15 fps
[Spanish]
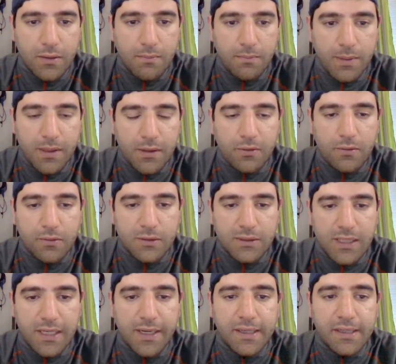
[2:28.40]
pero
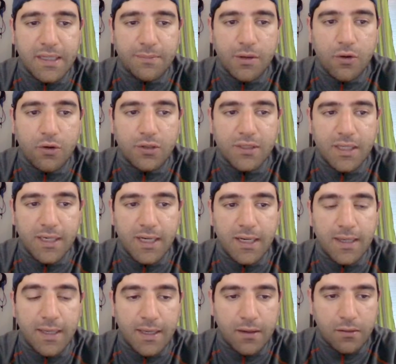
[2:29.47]
si alguien está mejor sería
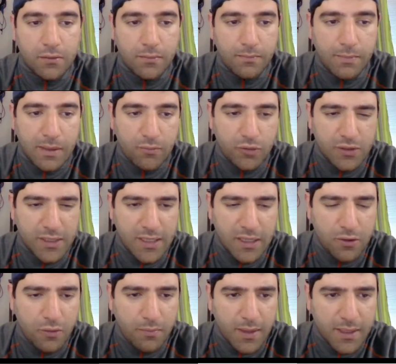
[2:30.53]
el negro. Veamos si hay
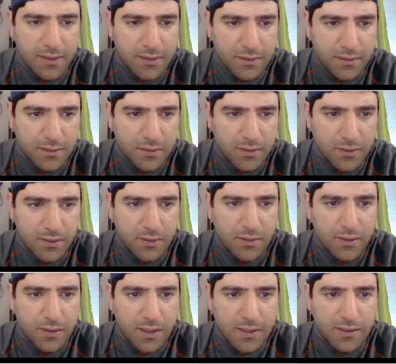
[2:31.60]
algo más
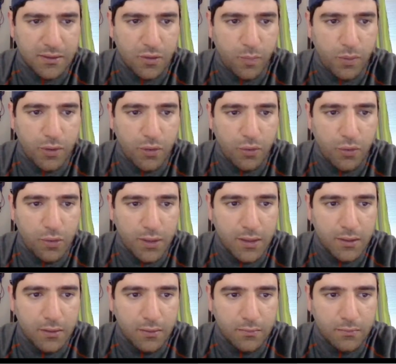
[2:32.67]
que se nos pueda ocurrir.